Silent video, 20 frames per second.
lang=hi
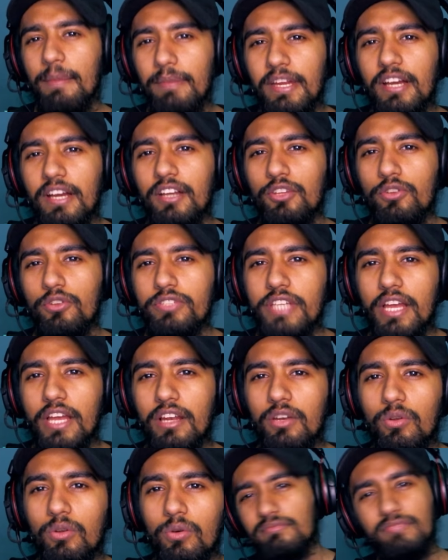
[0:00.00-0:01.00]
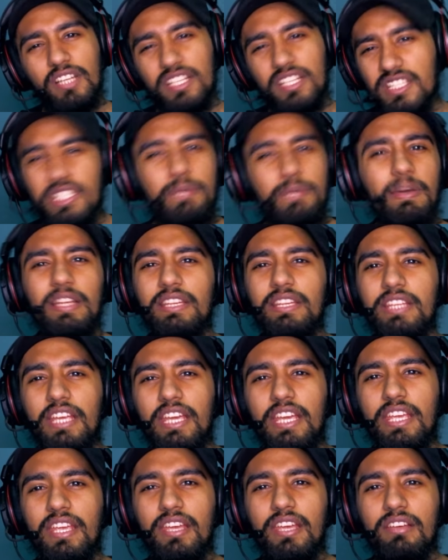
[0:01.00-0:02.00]
करते हो चैनल को अच्छी बात नहीं
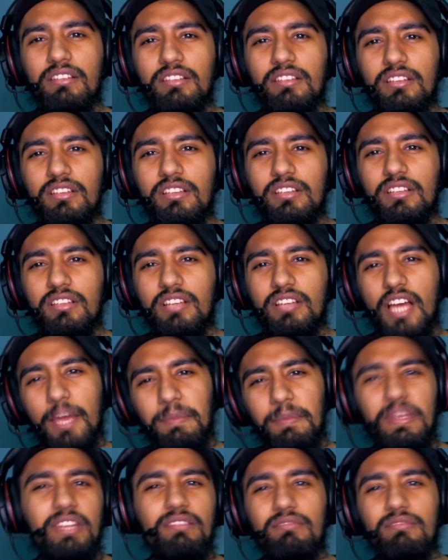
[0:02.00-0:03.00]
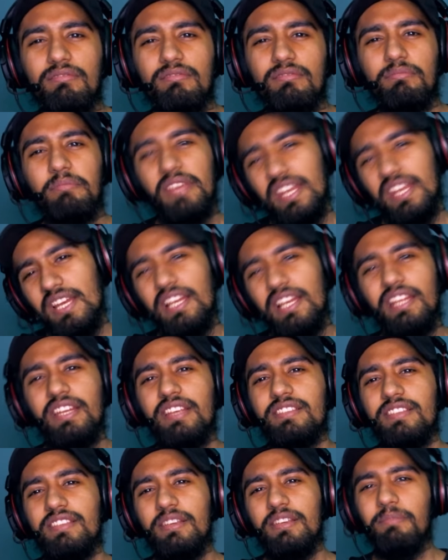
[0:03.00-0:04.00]
है ये आई I मीन mean, मेरे लिए नहीं
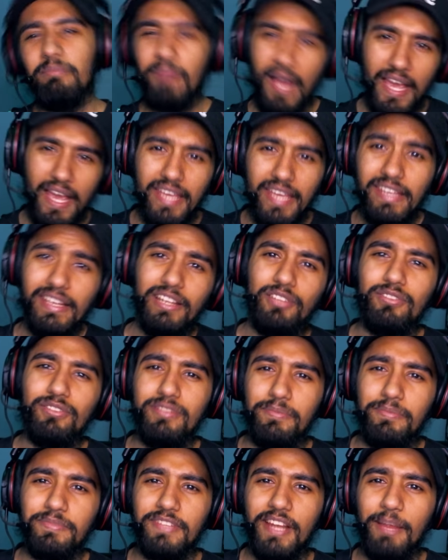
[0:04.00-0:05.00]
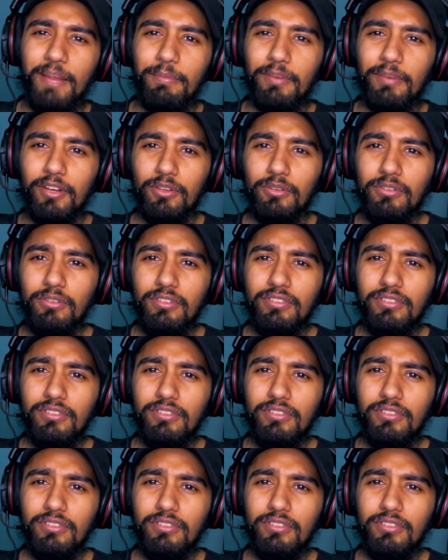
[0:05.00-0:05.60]
सही भाई के लिए तो सब्सक्राइब कर दो